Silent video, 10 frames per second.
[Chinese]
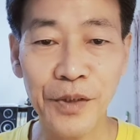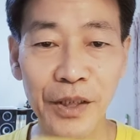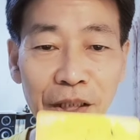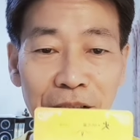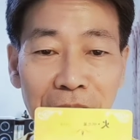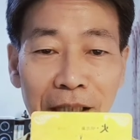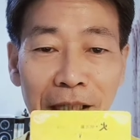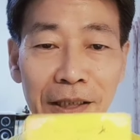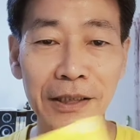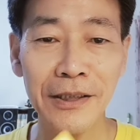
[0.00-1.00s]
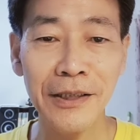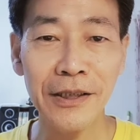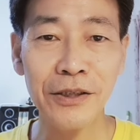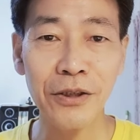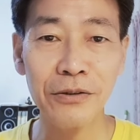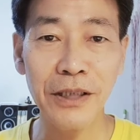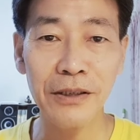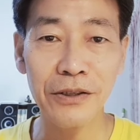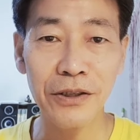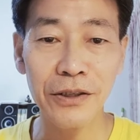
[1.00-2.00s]
第二张卡抽到
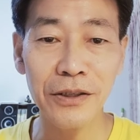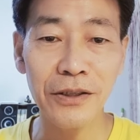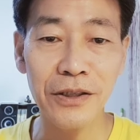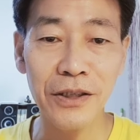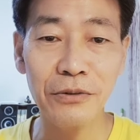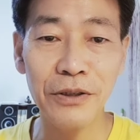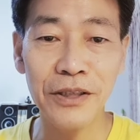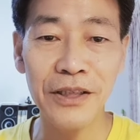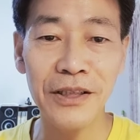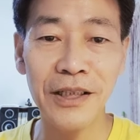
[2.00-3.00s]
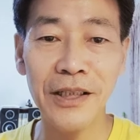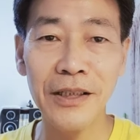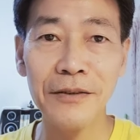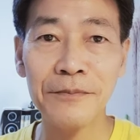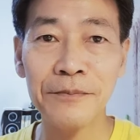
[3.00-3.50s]
的是舍我其谁。